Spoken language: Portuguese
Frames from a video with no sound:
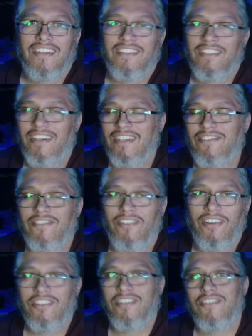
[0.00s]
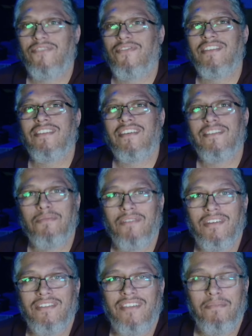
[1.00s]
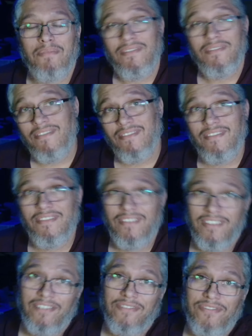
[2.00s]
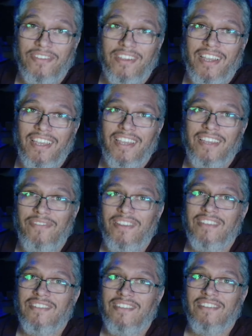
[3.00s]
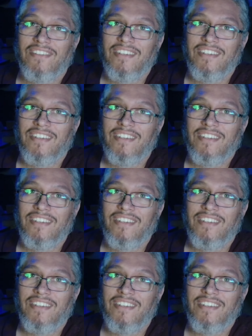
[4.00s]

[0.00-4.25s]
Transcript: nas lojas físicas, por exemplo? Então fica aí a reflexão, né?